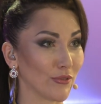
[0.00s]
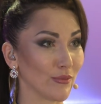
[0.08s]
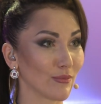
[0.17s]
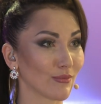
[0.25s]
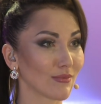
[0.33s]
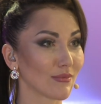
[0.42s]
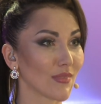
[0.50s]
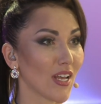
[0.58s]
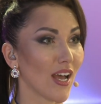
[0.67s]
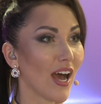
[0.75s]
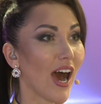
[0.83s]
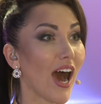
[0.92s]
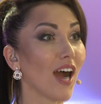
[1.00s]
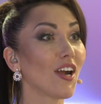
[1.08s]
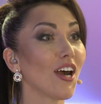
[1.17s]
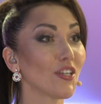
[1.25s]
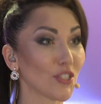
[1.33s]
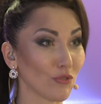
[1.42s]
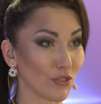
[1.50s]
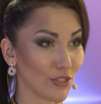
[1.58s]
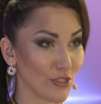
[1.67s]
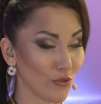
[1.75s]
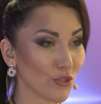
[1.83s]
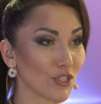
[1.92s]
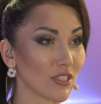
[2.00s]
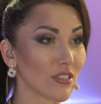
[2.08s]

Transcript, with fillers: И, и, и... А как же вот, если хочется